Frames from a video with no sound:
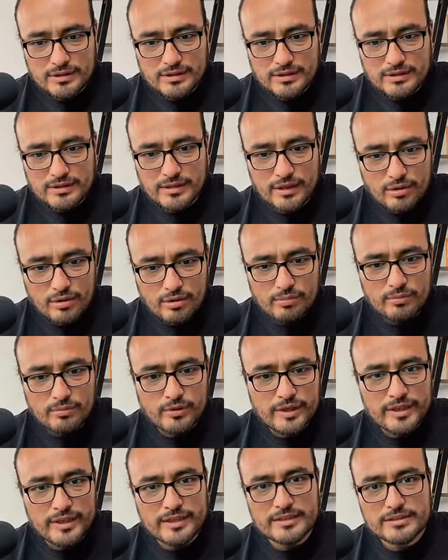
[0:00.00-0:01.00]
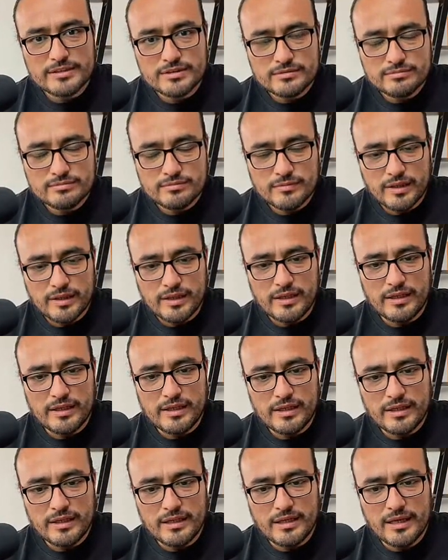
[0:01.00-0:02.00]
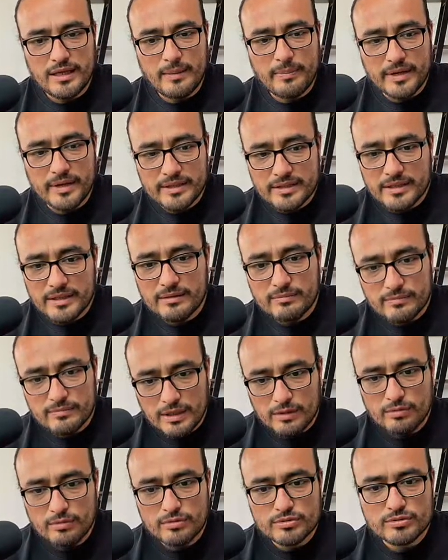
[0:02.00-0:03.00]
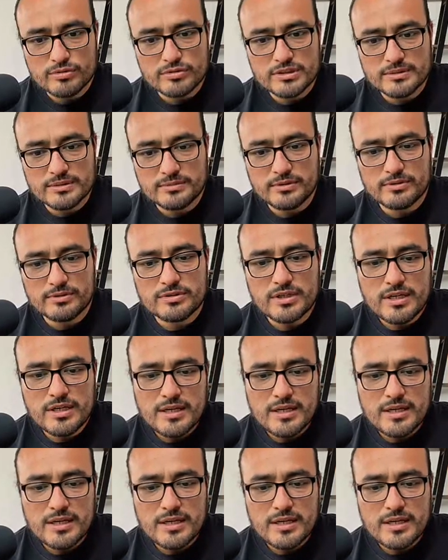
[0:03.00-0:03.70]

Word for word: de cómo eres y, aprender algunos conceptos